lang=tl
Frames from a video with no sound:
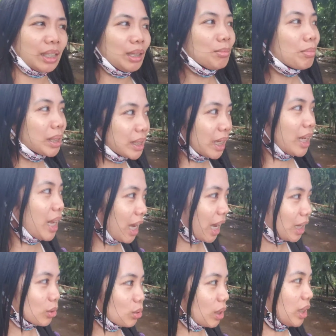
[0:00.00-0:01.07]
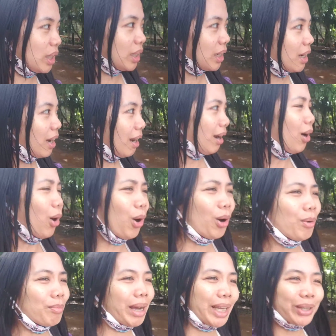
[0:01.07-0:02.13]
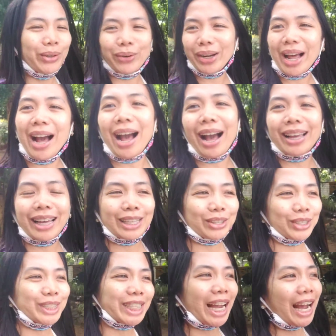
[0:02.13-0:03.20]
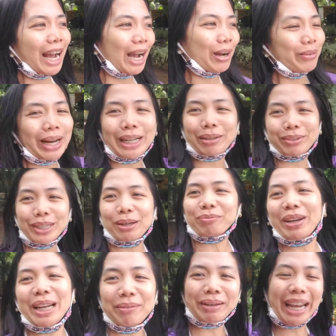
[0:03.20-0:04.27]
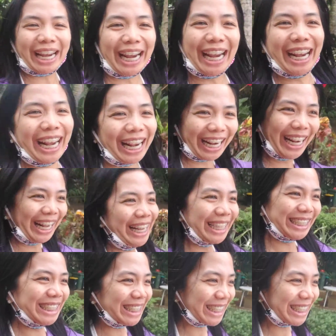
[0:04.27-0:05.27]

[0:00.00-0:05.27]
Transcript: Lima sila actually. Oh my gulay! Ito siya! Welcome to the Philippines!